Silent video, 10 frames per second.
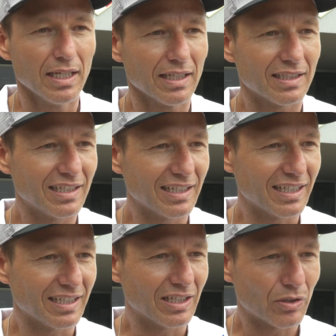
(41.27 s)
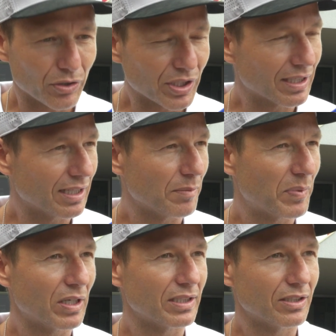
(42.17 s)
di, di conoscere tanti
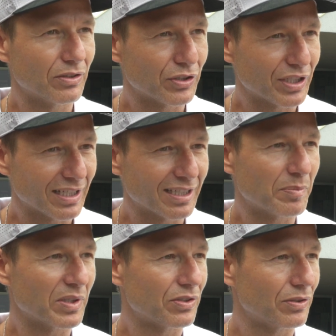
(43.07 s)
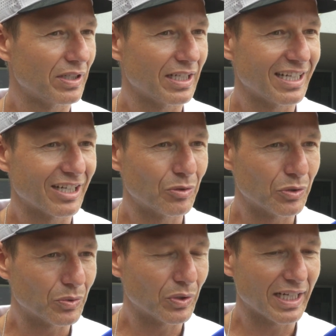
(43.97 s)
posti, conoscere tante persone,
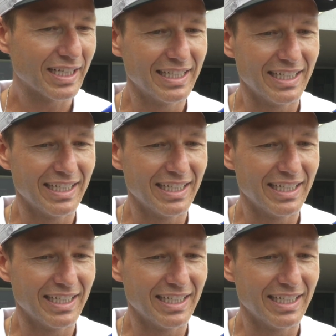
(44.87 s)
culture.